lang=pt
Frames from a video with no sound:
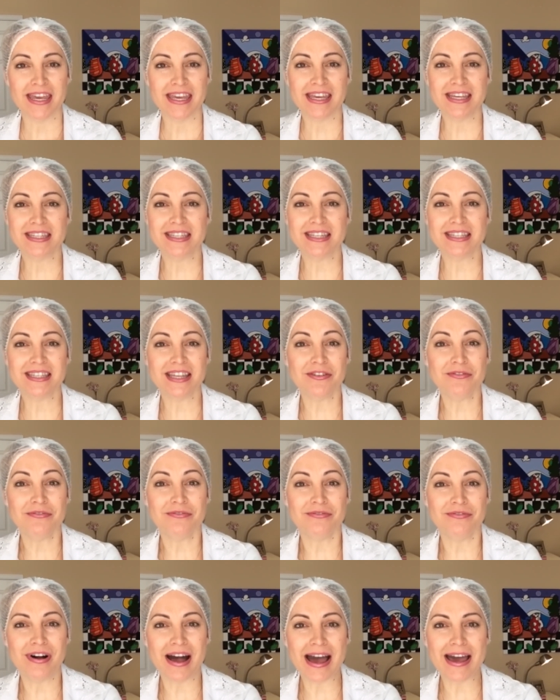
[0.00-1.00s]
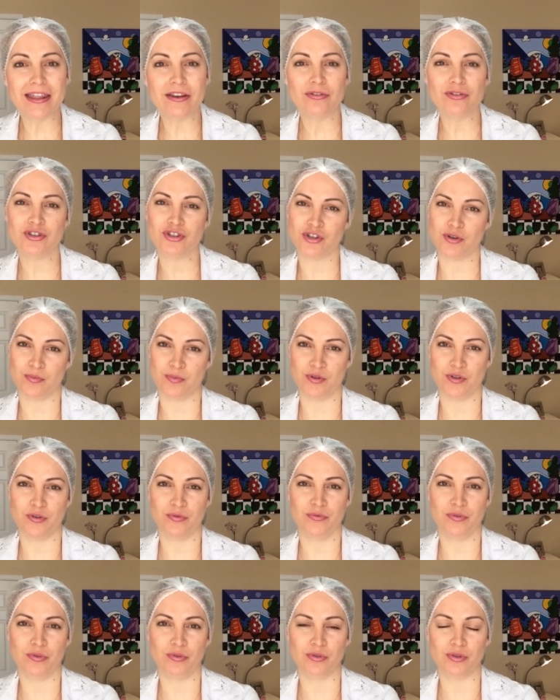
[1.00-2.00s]
E existem vários tipos de
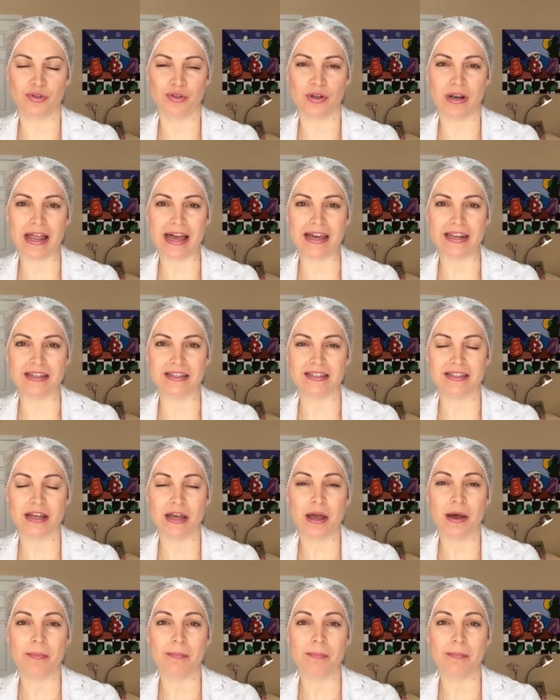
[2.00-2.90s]
filtros solares,